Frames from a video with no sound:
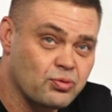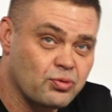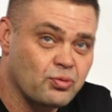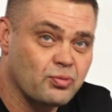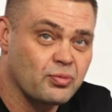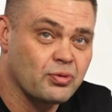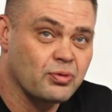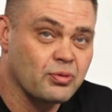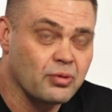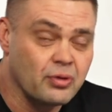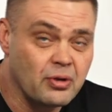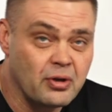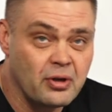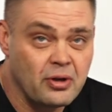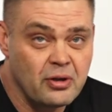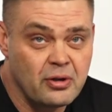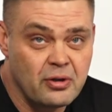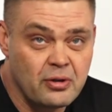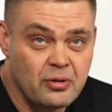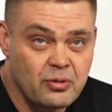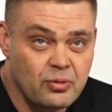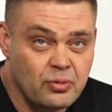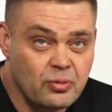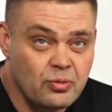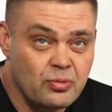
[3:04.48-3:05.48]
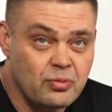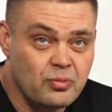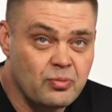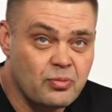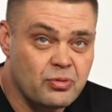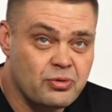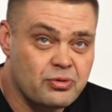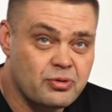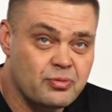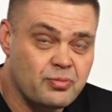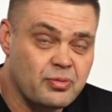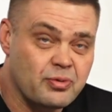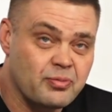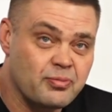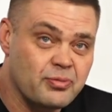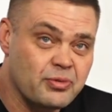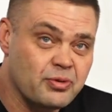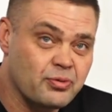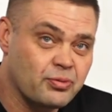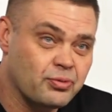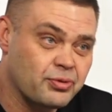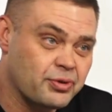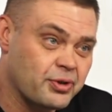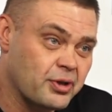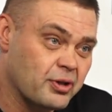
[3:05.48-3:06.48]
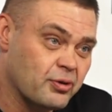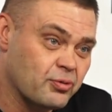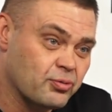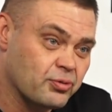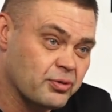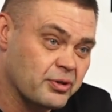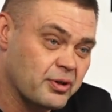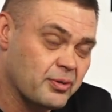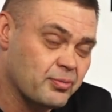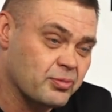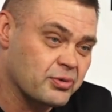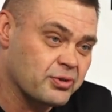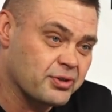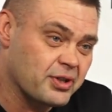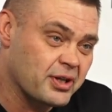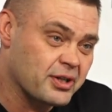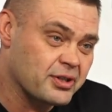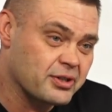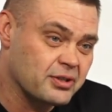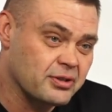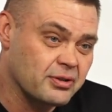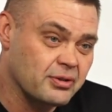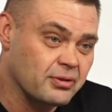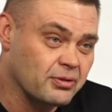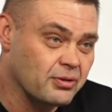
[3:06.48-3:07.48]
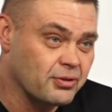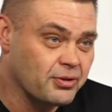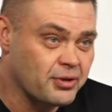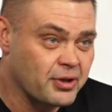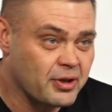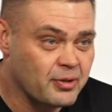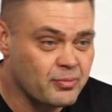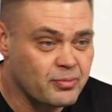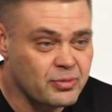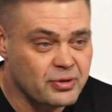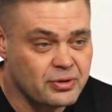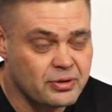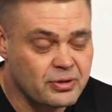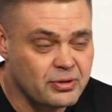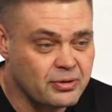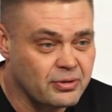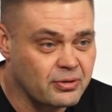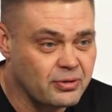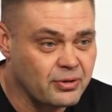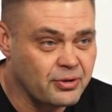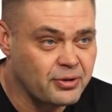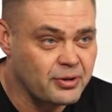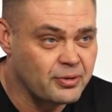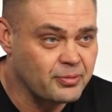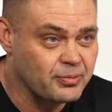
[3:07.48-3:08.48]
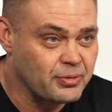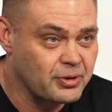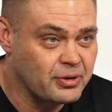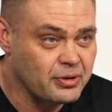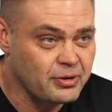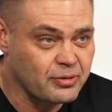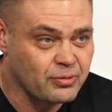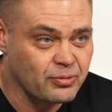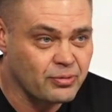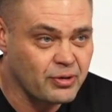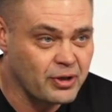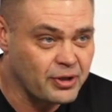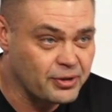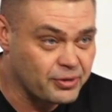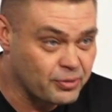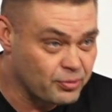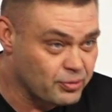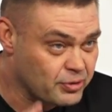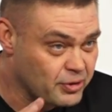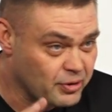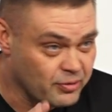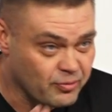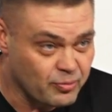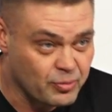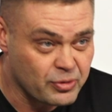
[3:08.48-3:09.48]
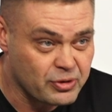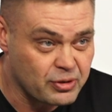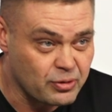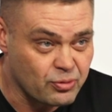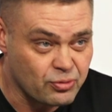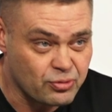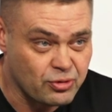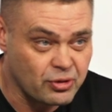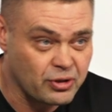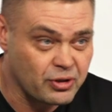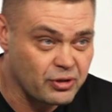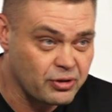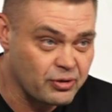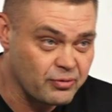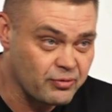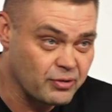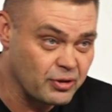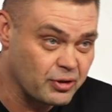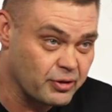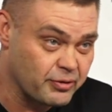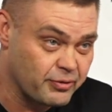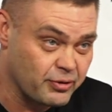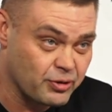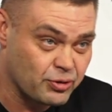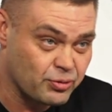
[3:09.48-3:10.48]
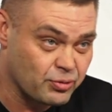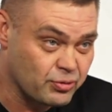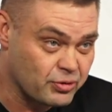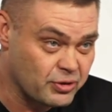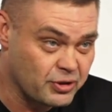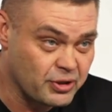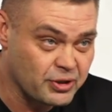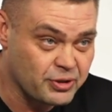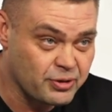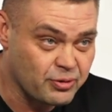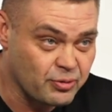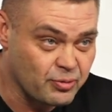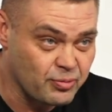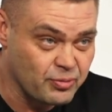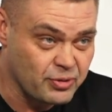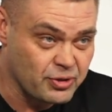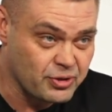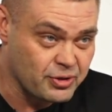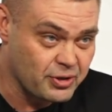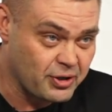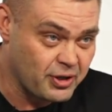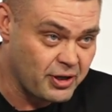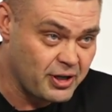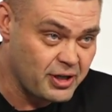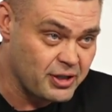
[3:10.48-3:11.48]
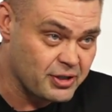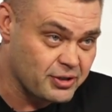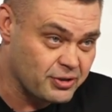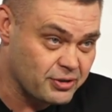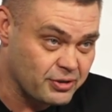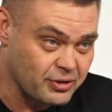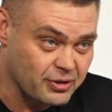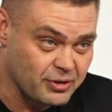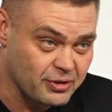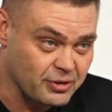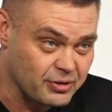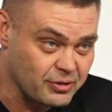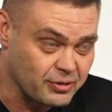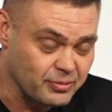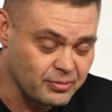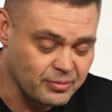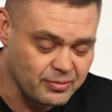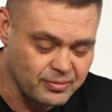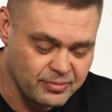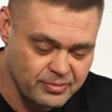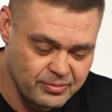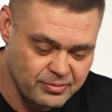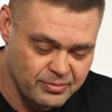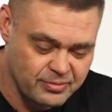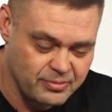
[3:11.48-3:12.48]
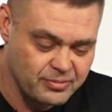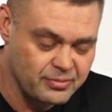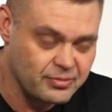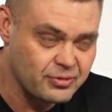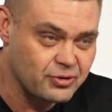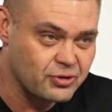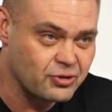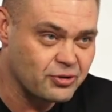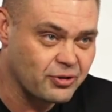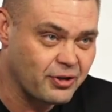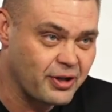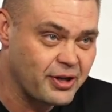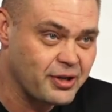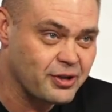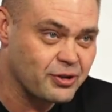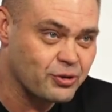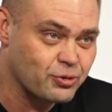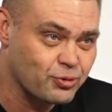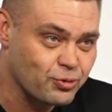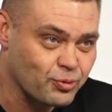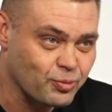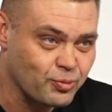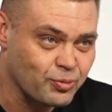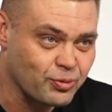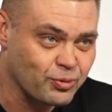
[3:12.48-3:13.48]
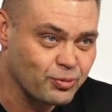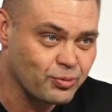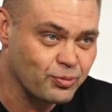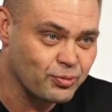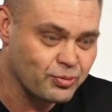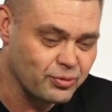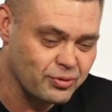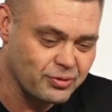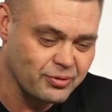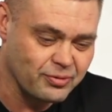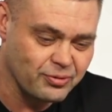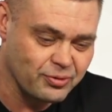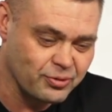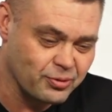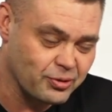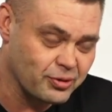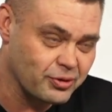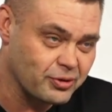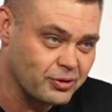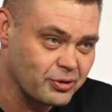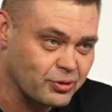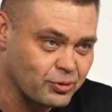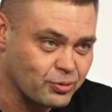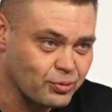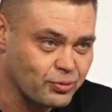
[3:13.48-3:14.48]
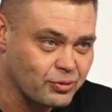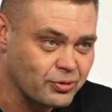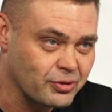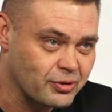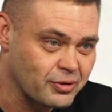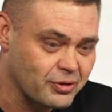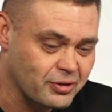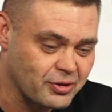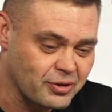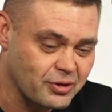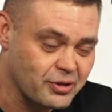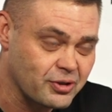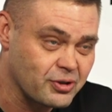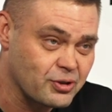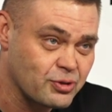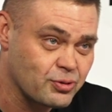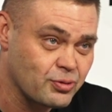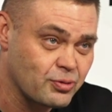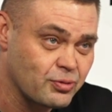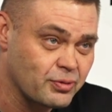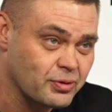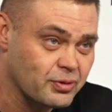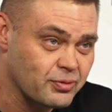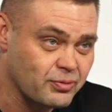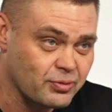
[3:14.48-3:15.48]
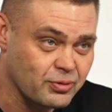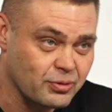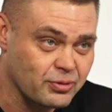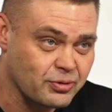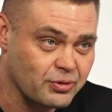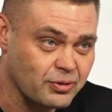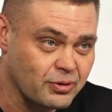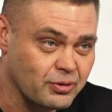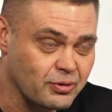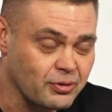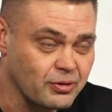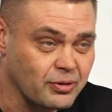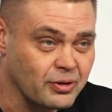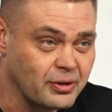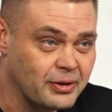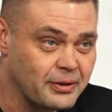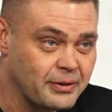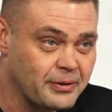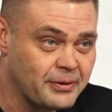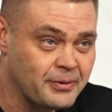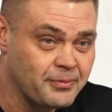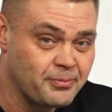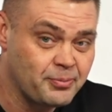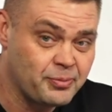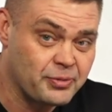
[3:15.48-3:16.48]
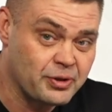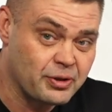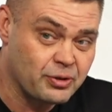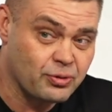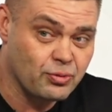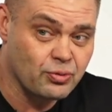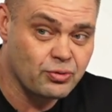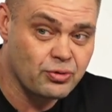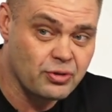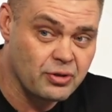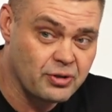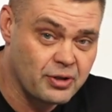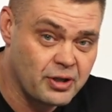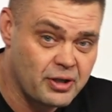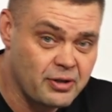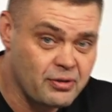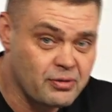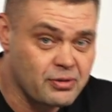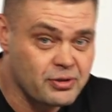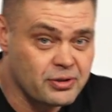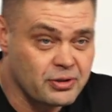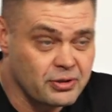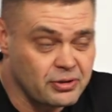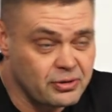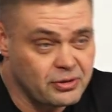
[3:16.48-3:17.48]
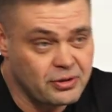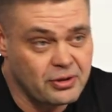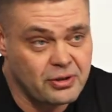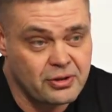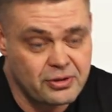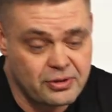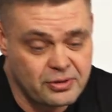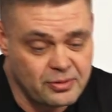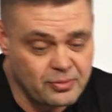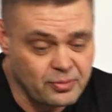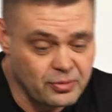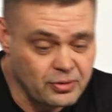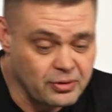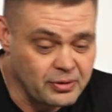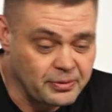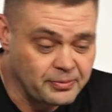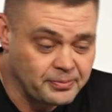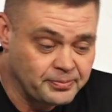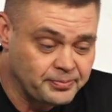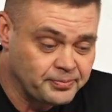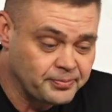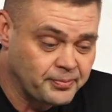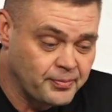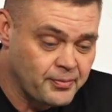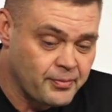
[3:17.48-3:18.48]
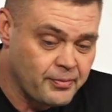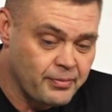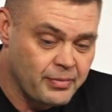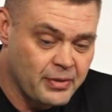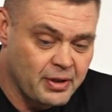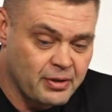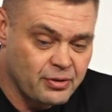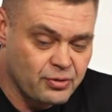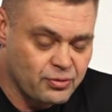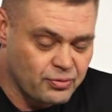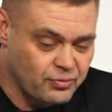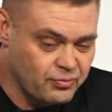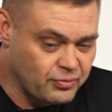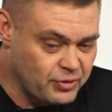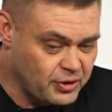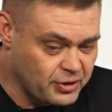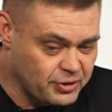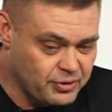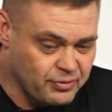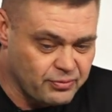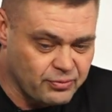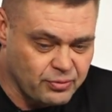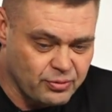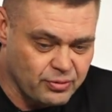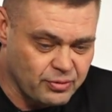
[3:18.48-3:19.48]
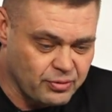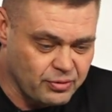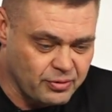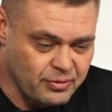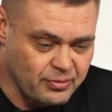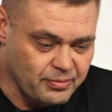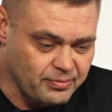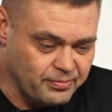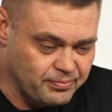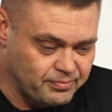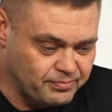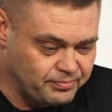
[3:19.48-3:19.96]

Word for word: думаю, ну, может быть, мне вот так вот, я бы так сделал, так бы сделал там, да, ну, как-то у себя мысли уже какие-то в голове еще с детства у меня закрались такие желания, чтобы, ну, это, такие турниры организовывать и все остальное. Мне это очень нравилось и интересно было. Еще в детстве все это